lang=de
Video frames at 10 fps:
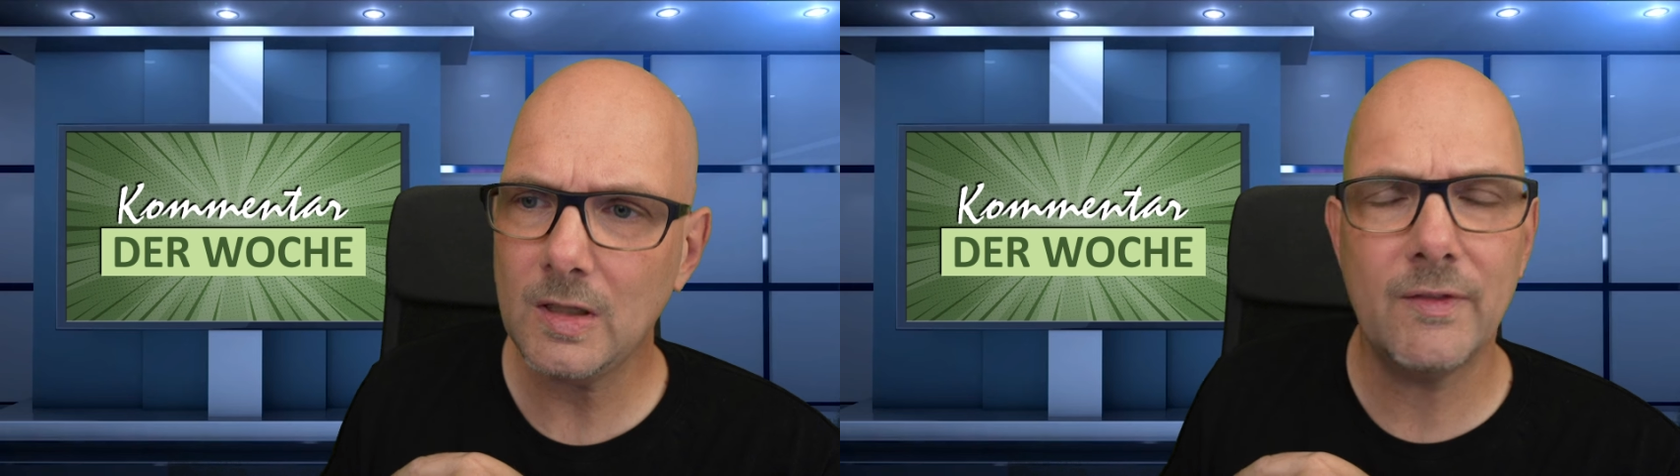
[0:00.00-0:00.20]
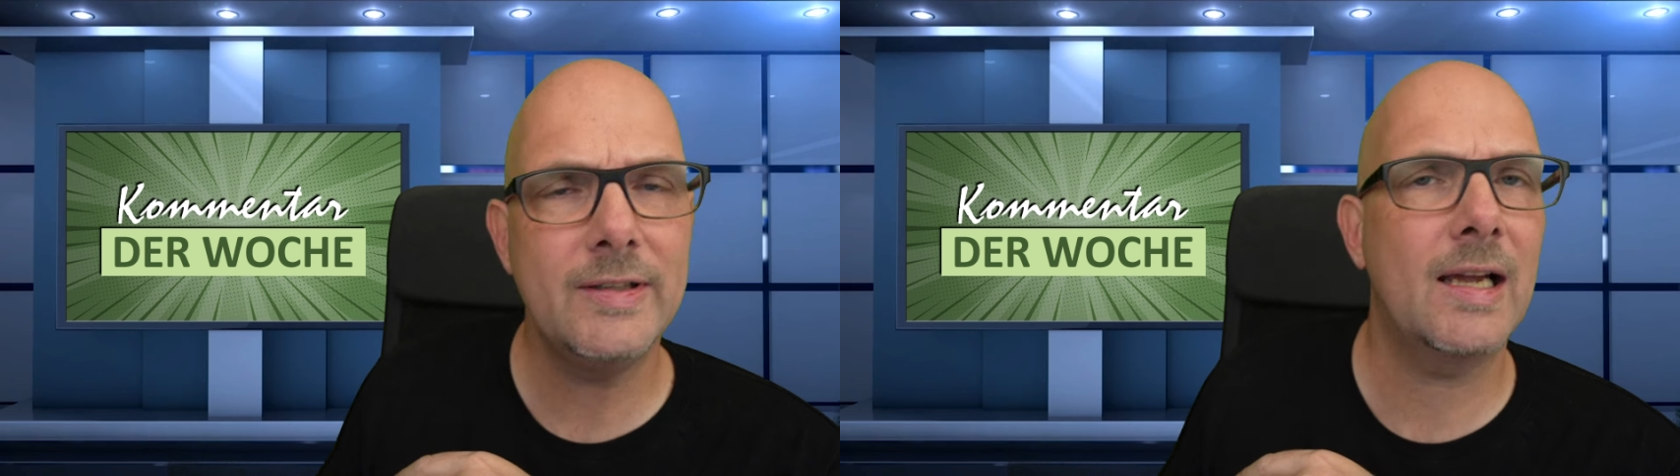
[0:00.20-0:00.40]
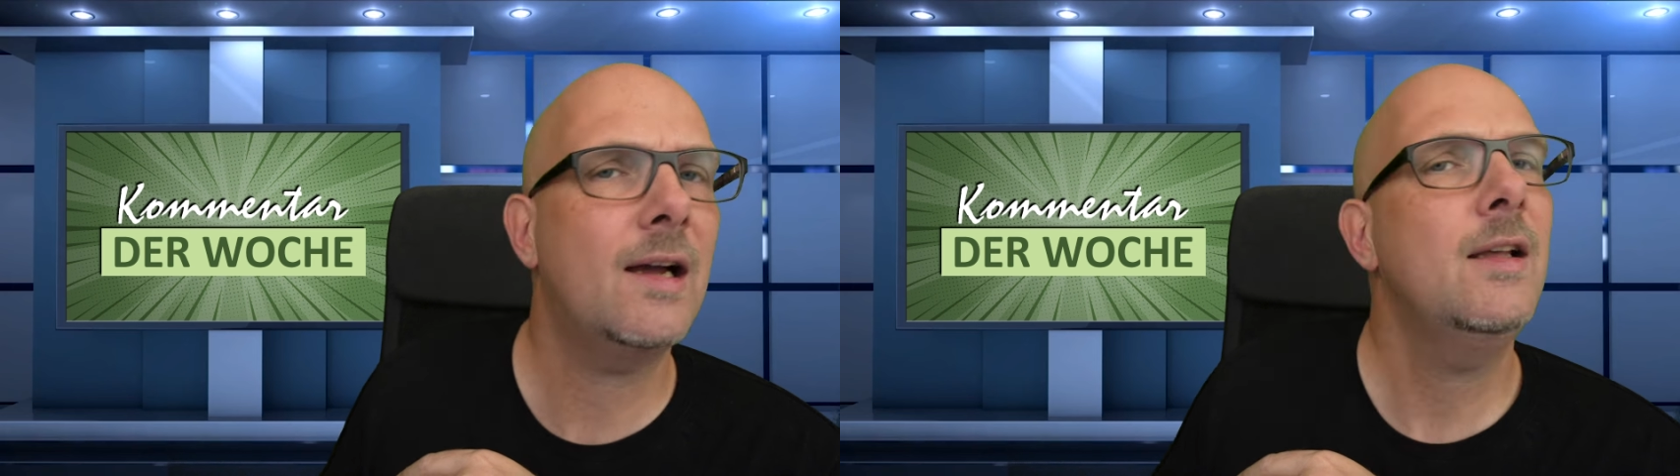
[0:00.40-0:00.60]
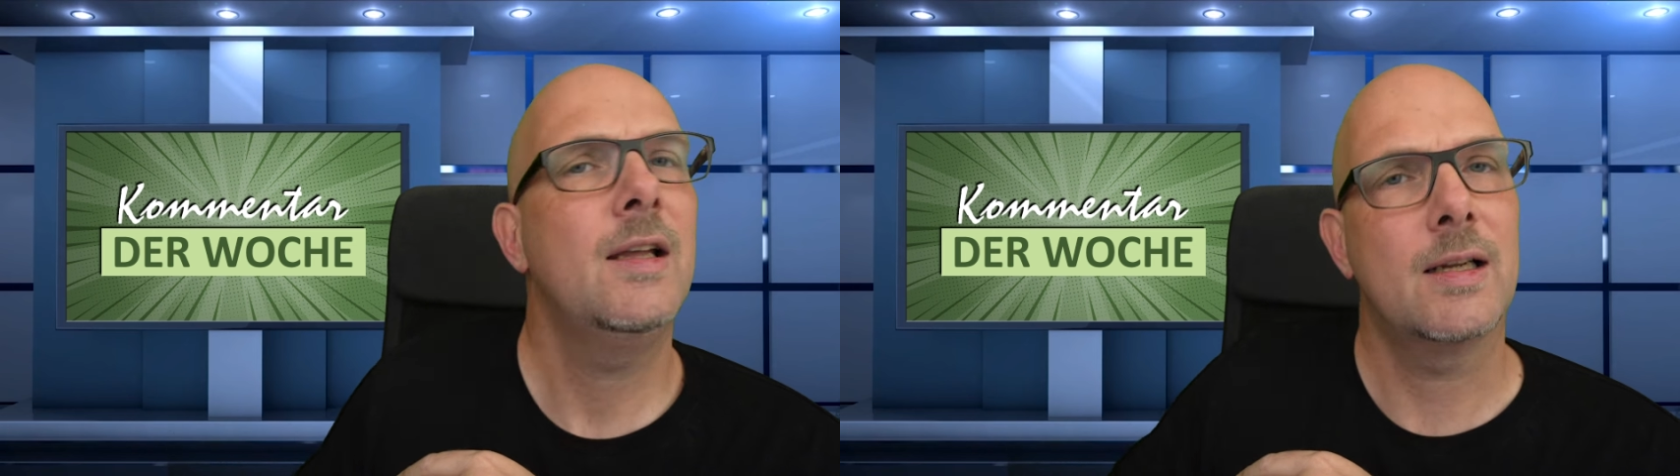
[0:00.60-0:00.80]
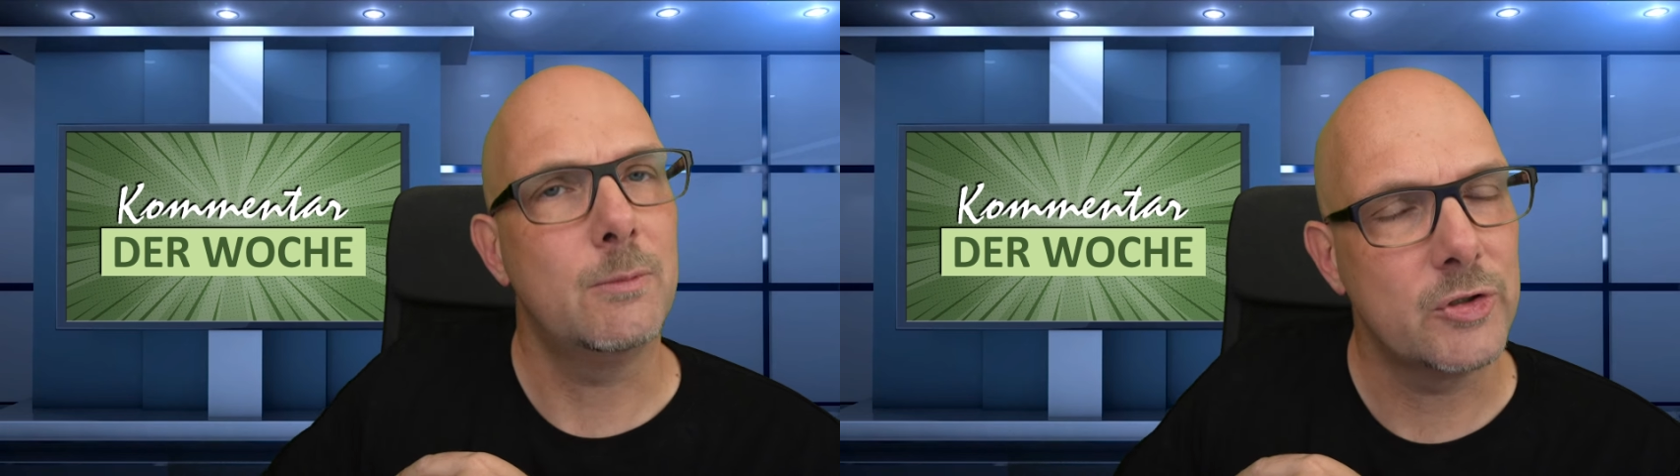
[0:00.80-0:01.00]
Wenn ja,
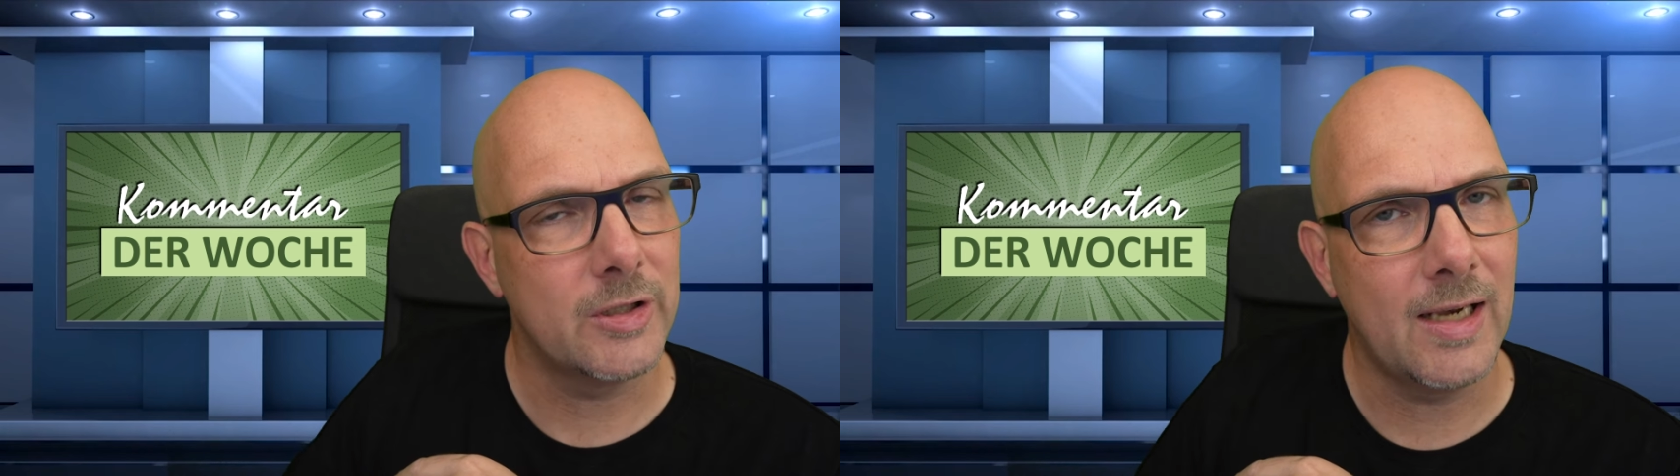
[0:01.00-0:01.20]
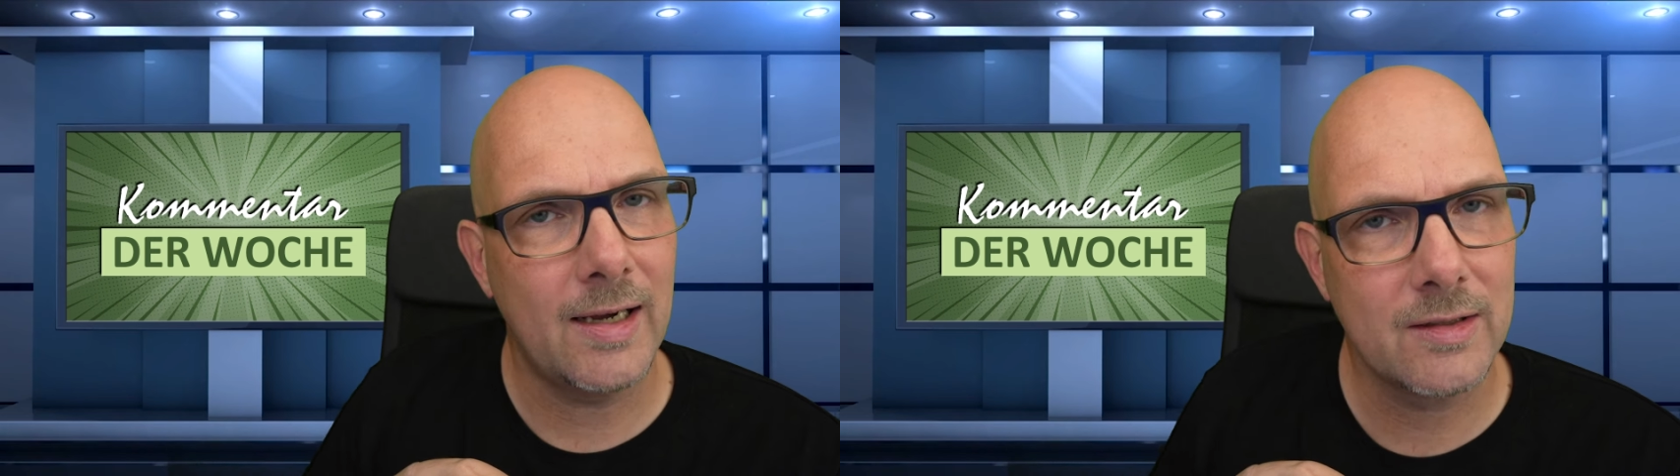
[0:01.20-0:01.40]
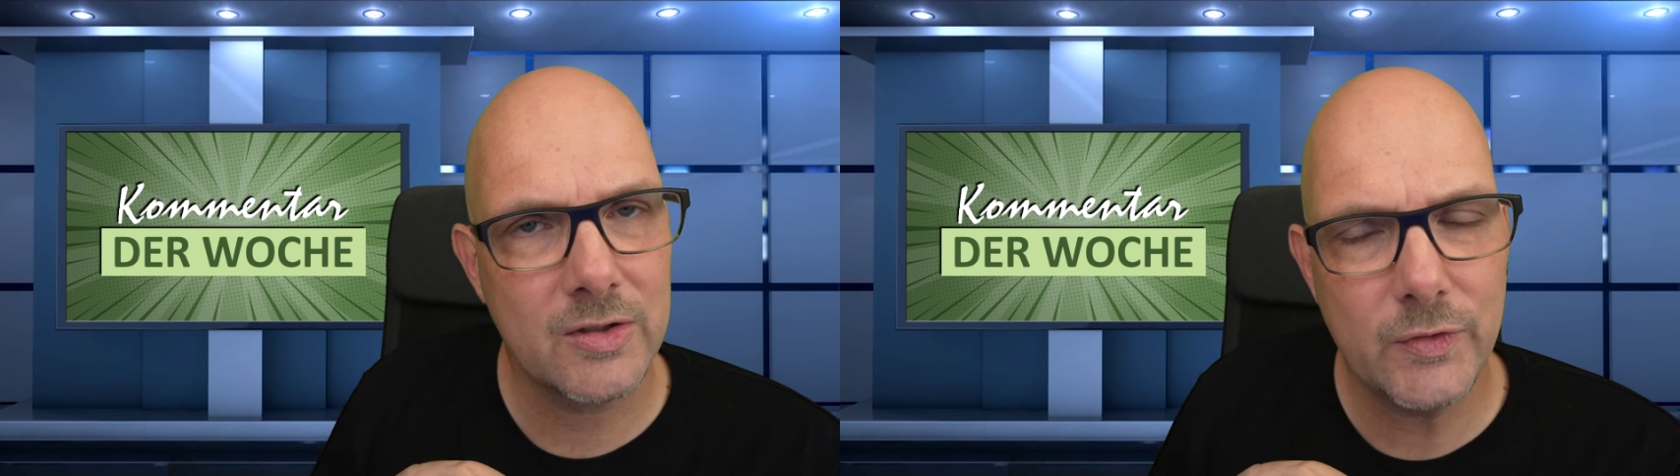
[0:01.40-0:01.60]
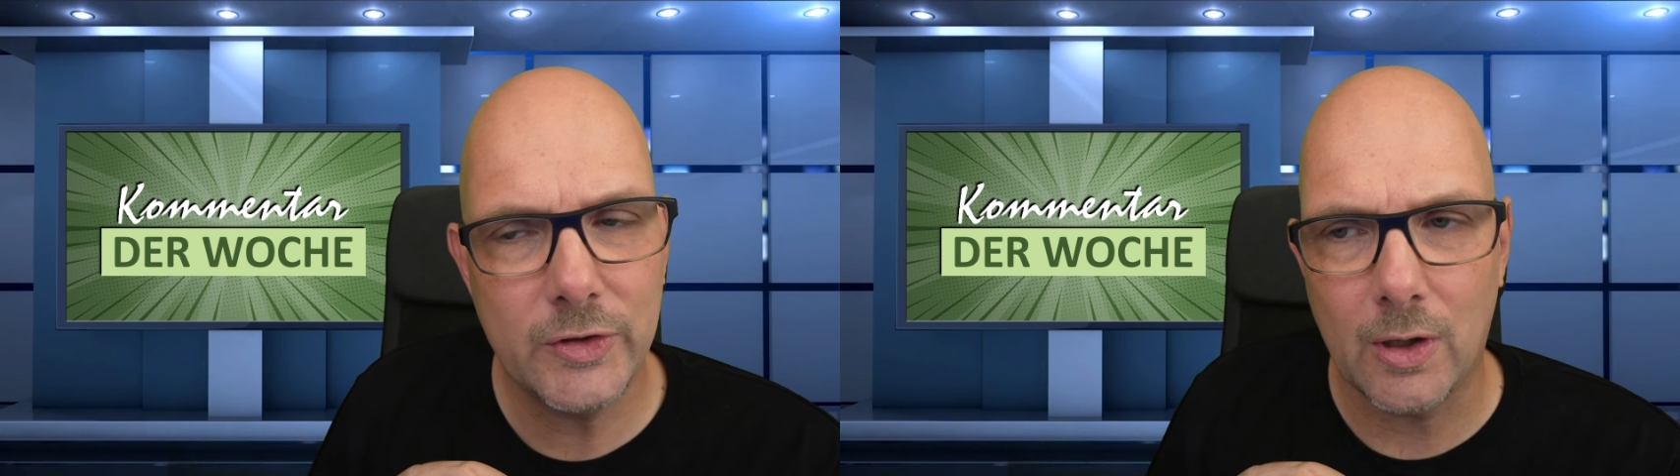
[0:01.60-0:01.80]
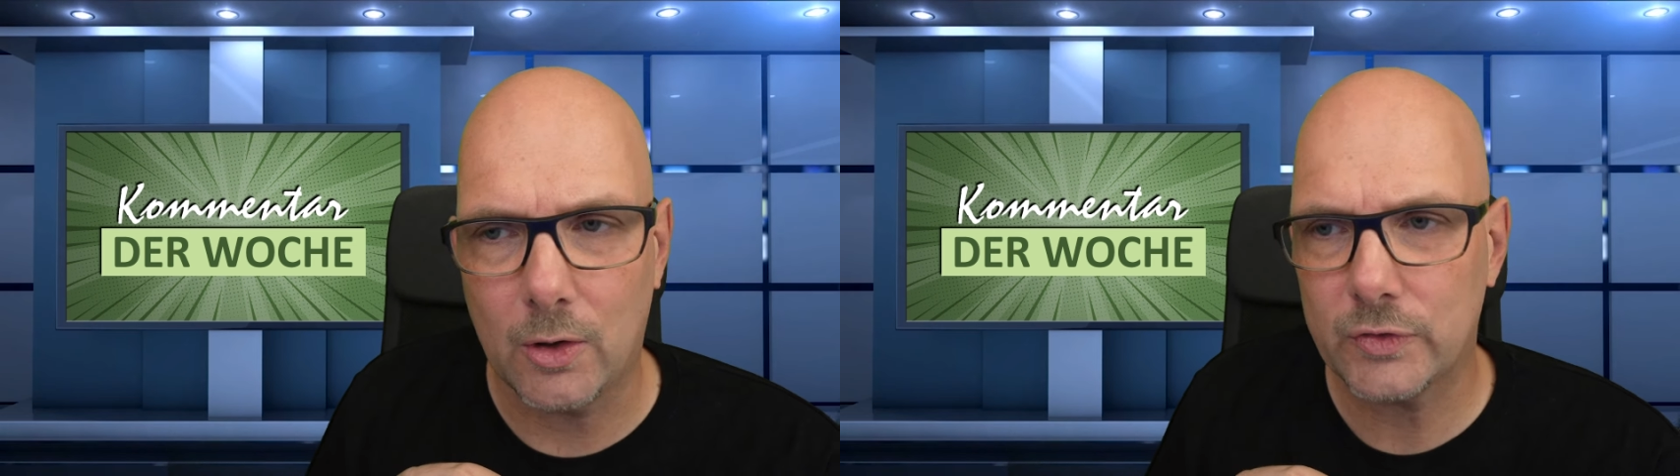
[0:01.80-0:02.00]
dann muss ich ein anderes
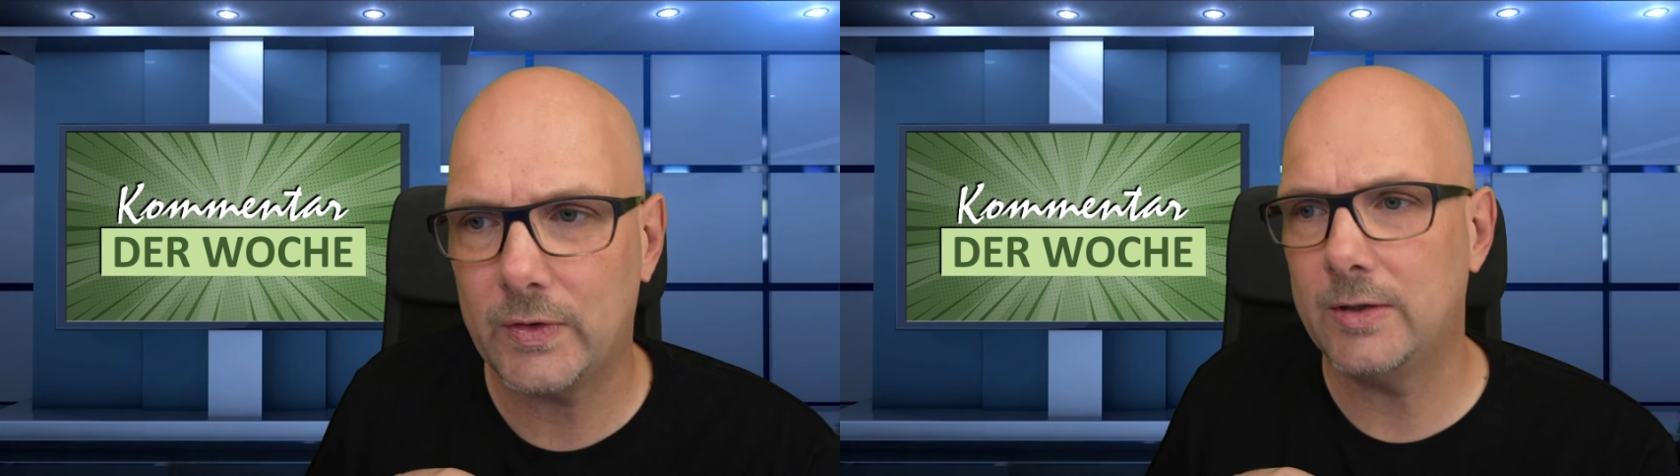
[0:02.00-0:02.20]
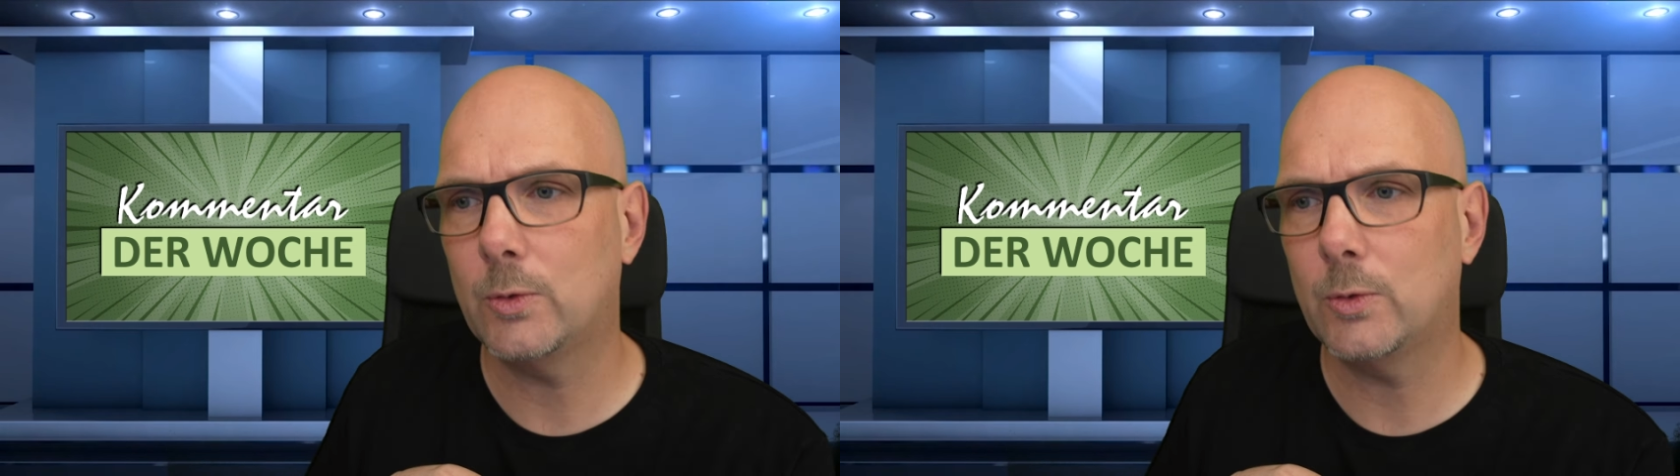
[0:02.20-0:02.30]
Video auswählen